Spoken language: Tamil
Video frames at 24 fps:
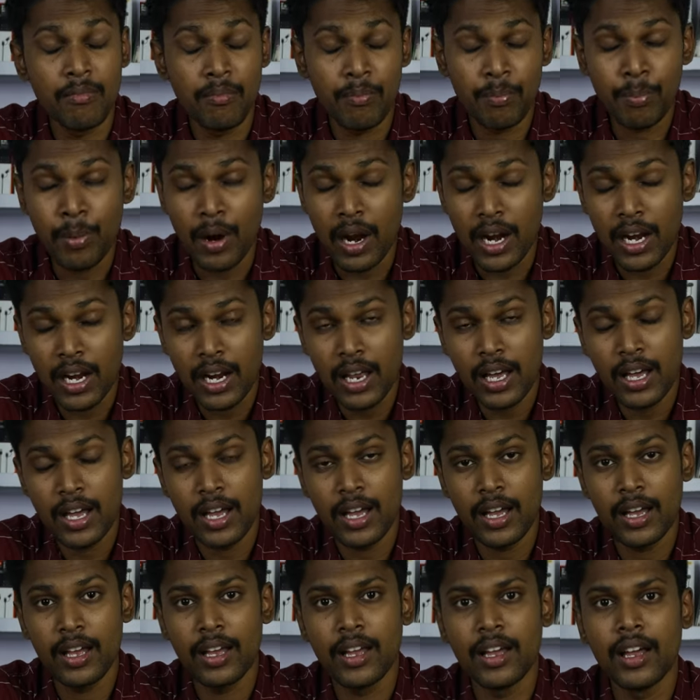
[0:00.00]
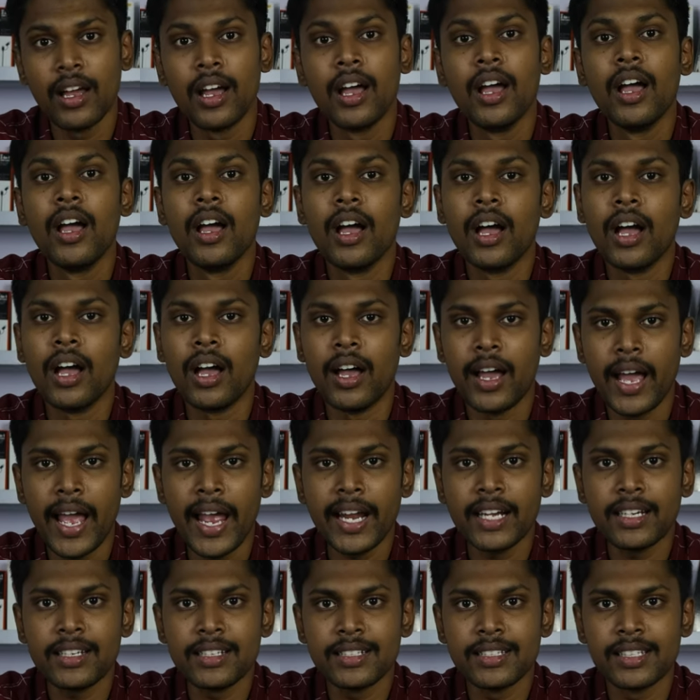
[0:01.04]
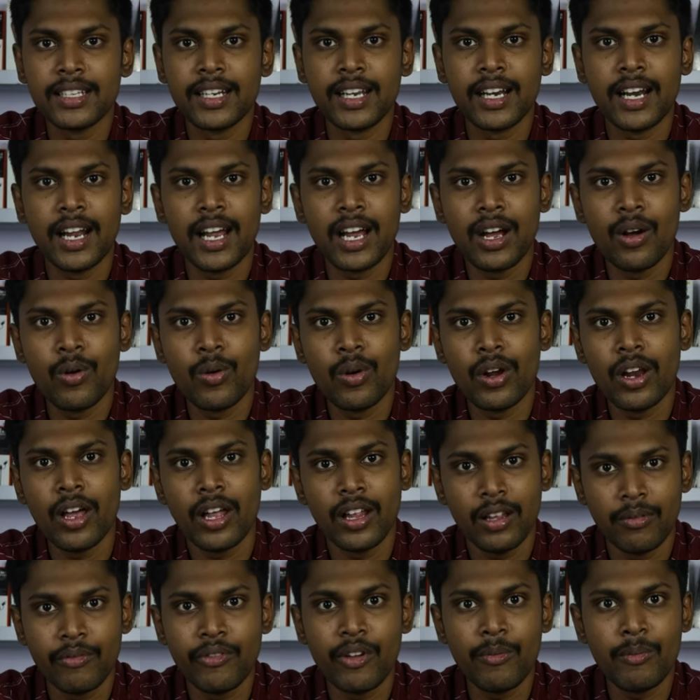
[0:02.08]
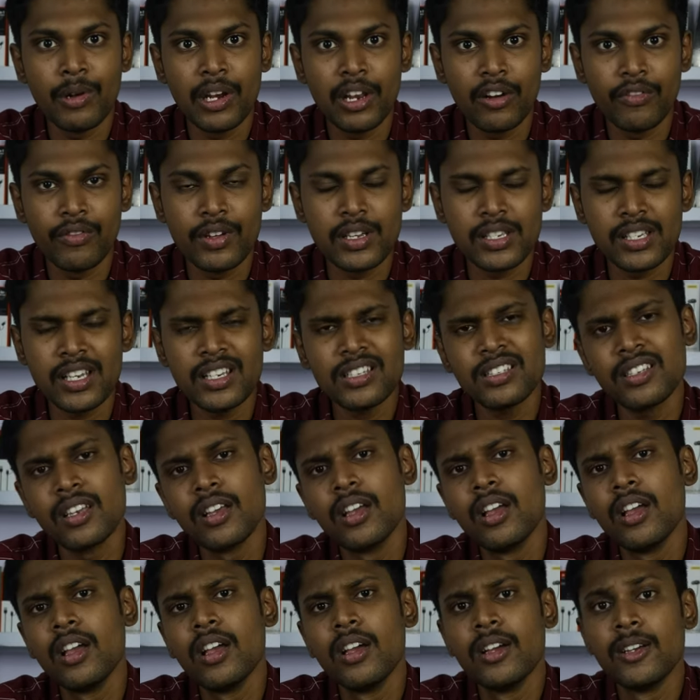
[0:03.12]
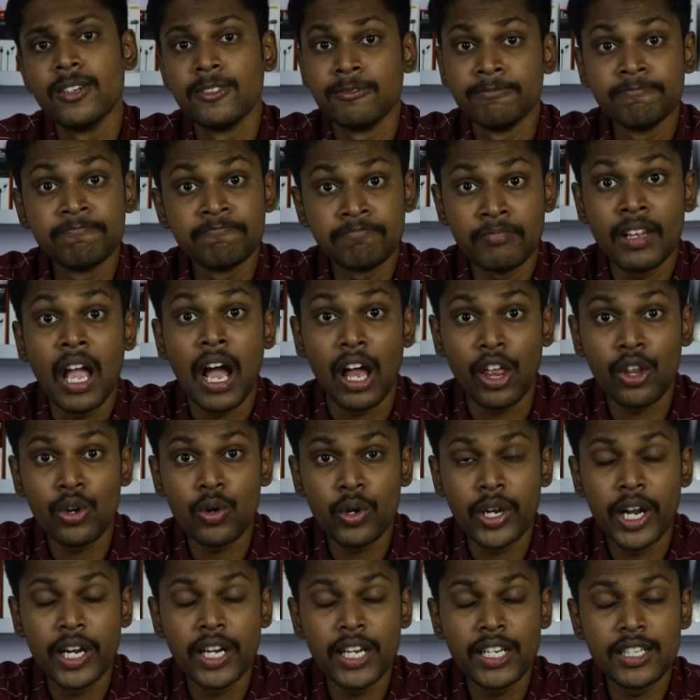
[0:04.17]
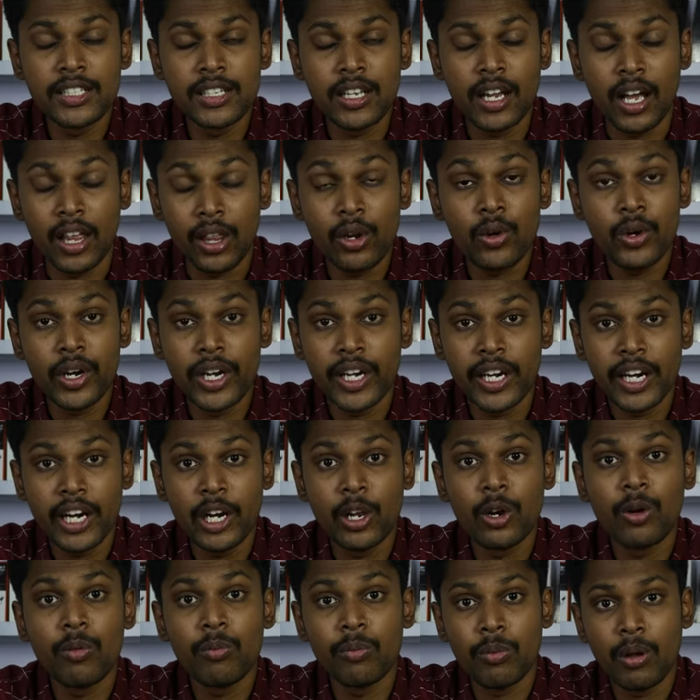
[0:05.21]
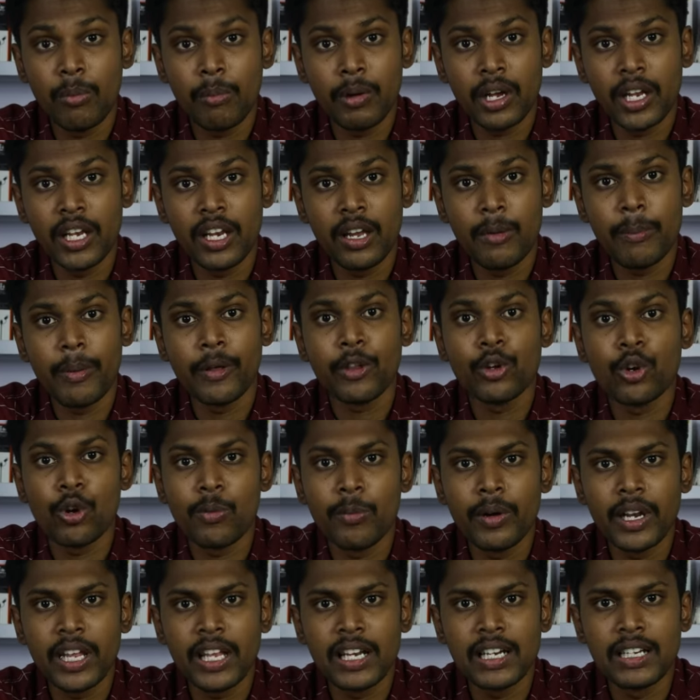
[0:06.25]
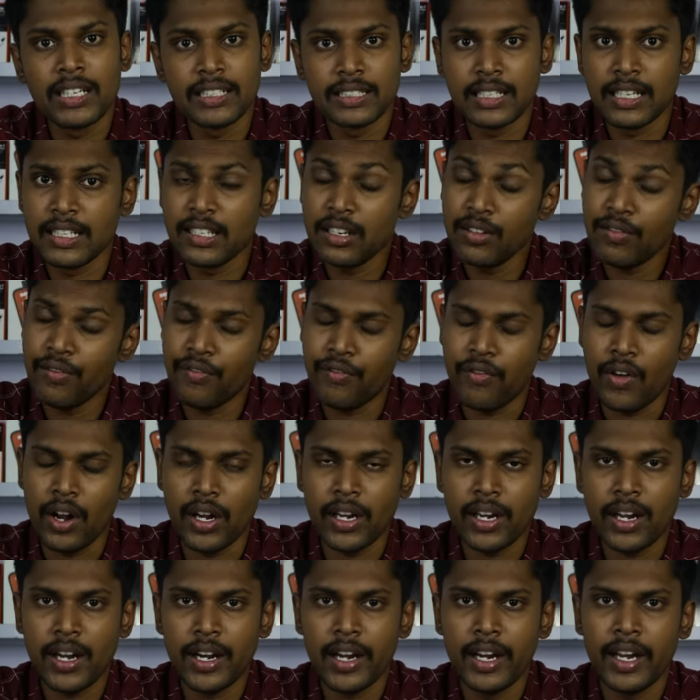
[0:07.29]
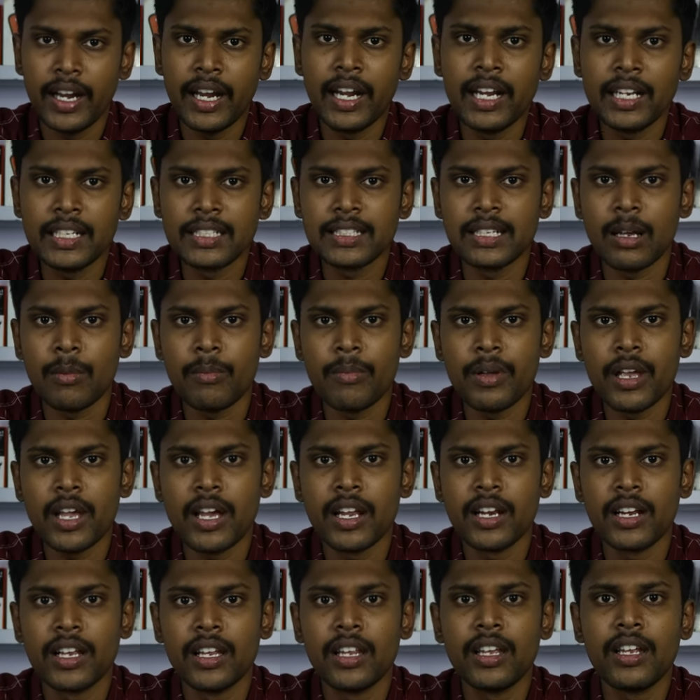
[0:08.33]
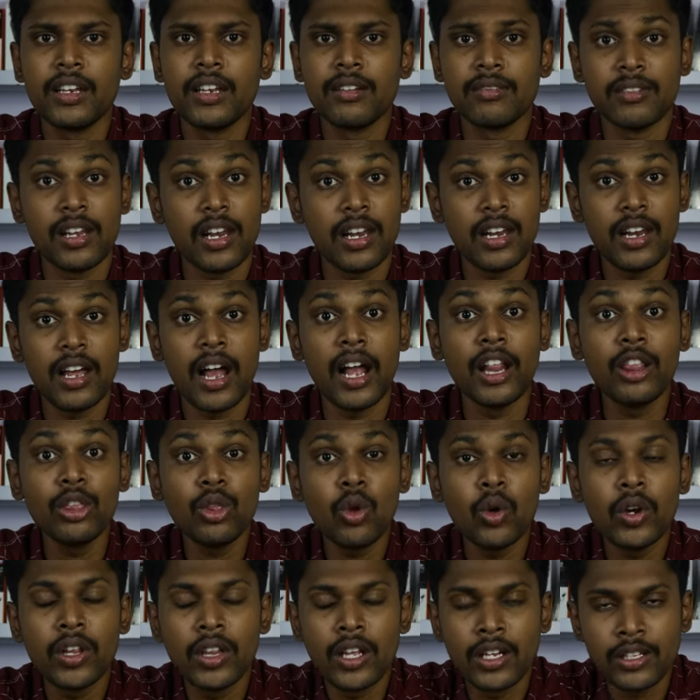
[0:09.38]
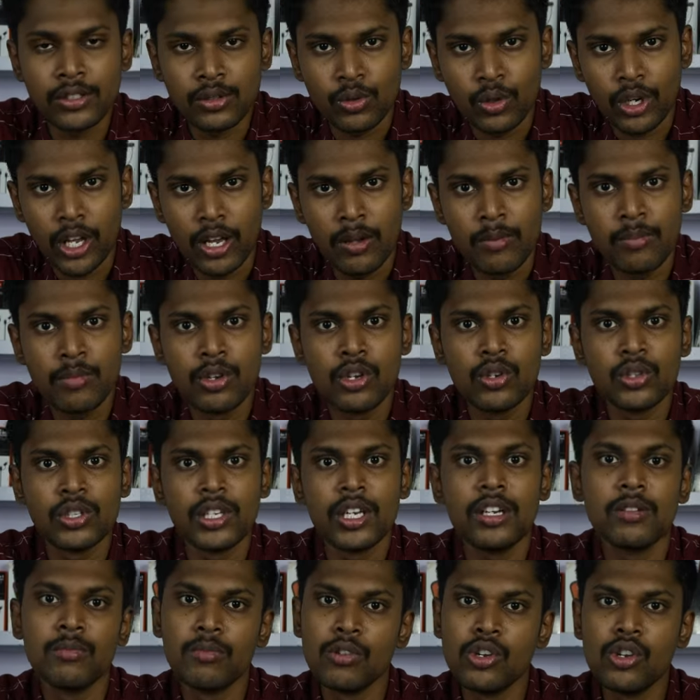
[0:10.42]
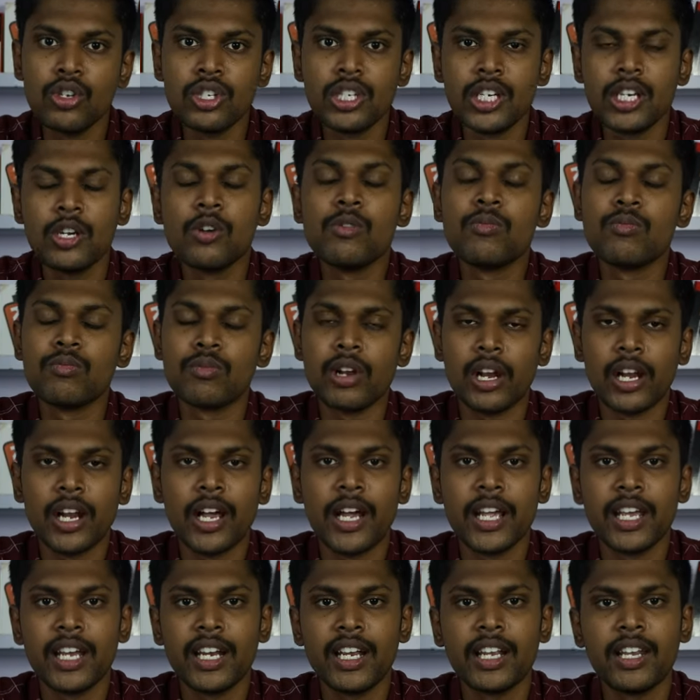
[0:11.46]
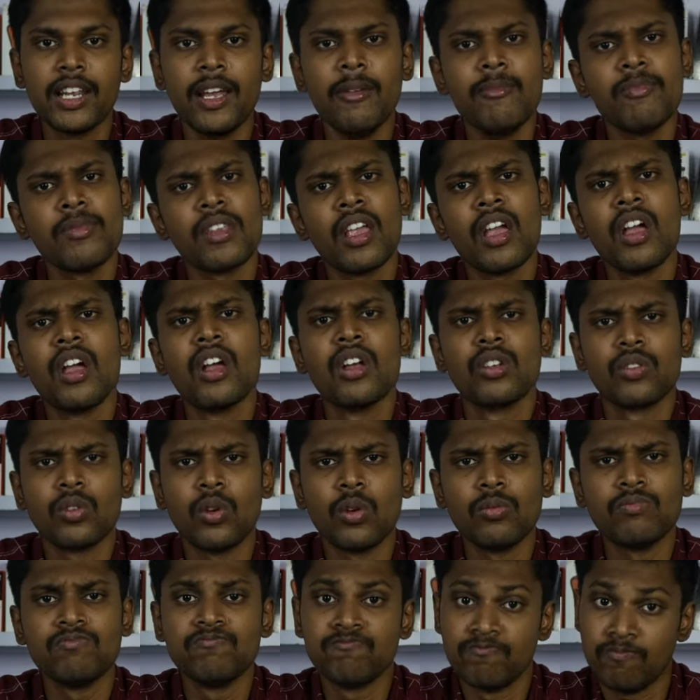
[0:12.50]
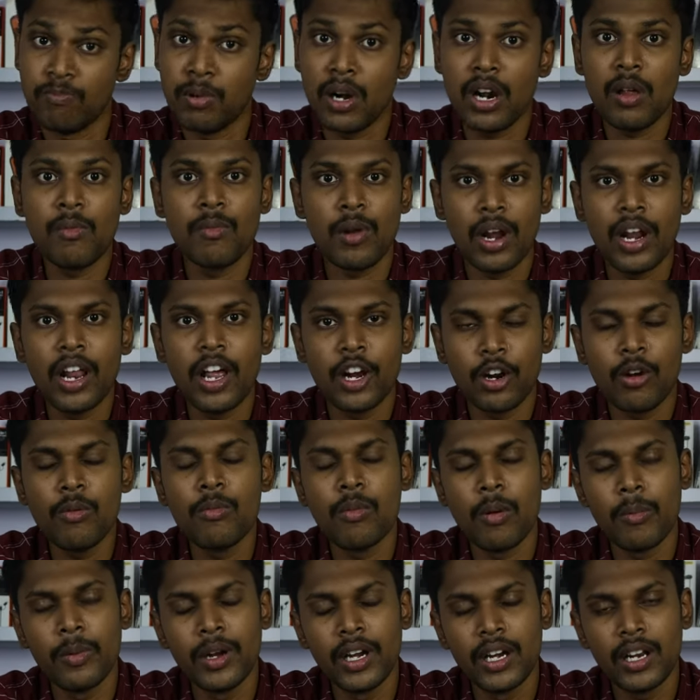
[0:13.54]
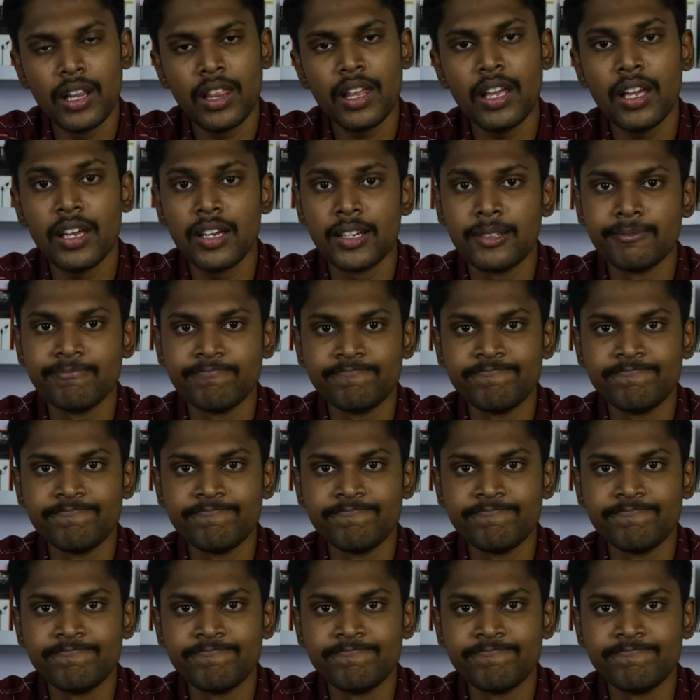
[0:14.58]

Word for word: அண்டு பல ஆக்டர்ஸ் இருக்கிறாங்க உள்ள ஃபெமிலியர் ஃபேஸஸ் அதனுடைய டீசர் அதனுடைய ட்ரெய்லரும் நமக்கு இன்றைக்கி பதினோரு மணிக்கு ரிலீஸ் ஆச்சு ஃபன்னான ட்ரெய்லர் செம்மையாக இருக்குது நல்ல அந்தோனி தாஸ்னுடைய மியூசிக் மியூசிக்கும் நல்லா இருக்குது ஸோ படம் நல்லாயிருக்கும் அப்படின்றத